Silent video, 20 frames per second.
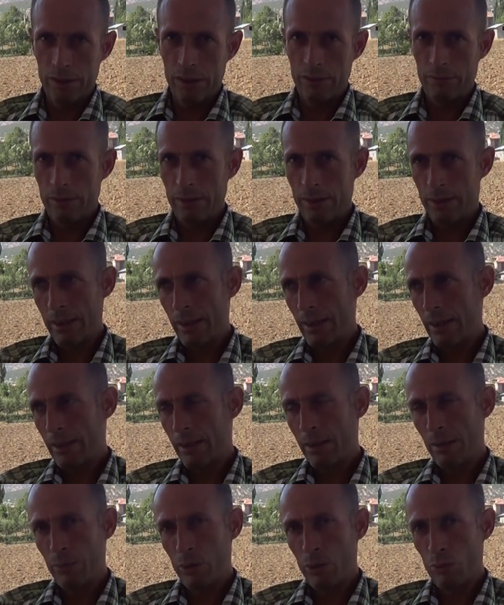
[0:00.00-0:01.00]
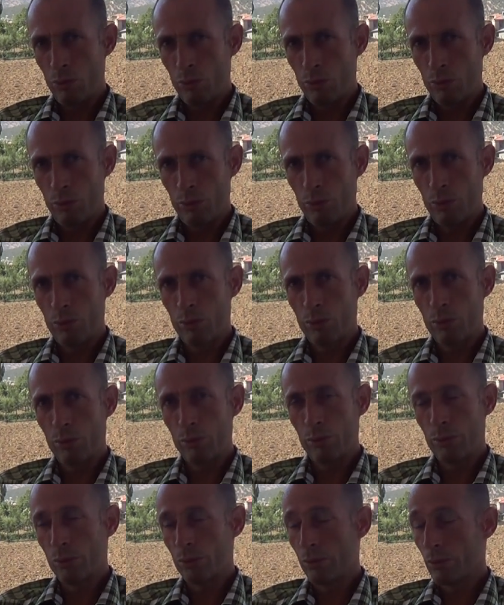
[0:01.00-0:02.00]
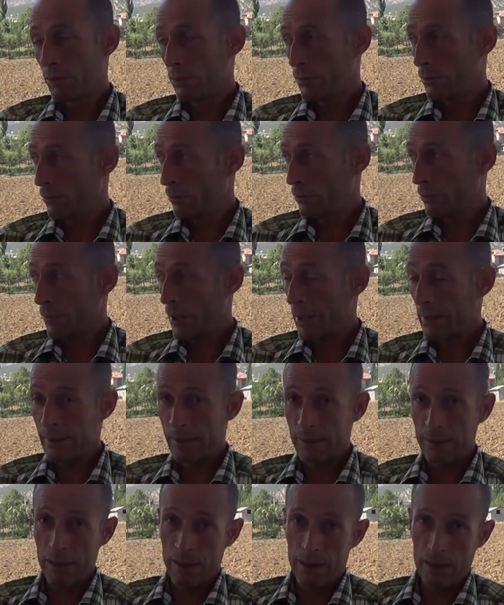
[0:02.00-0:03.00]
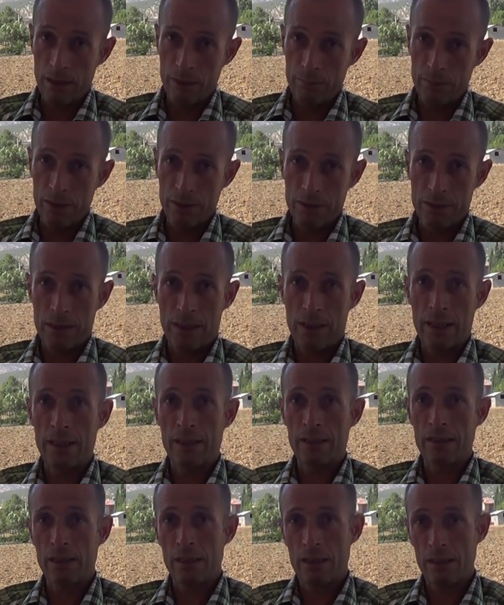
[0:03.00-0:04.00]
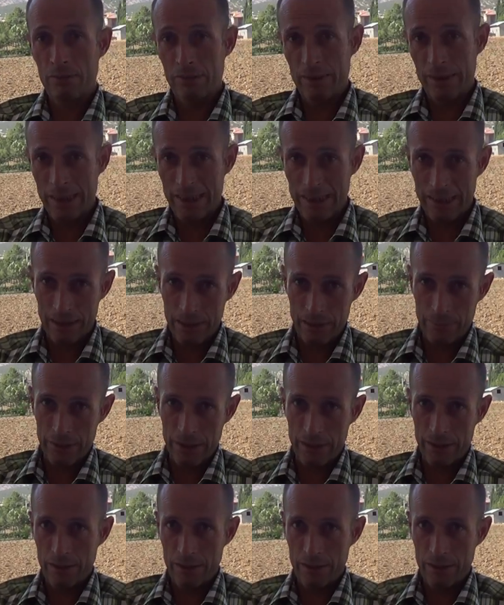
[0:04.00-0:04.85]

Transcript: Devlet denetleme kurulu kuruldu masındaki amaç her tarafı denetlemek.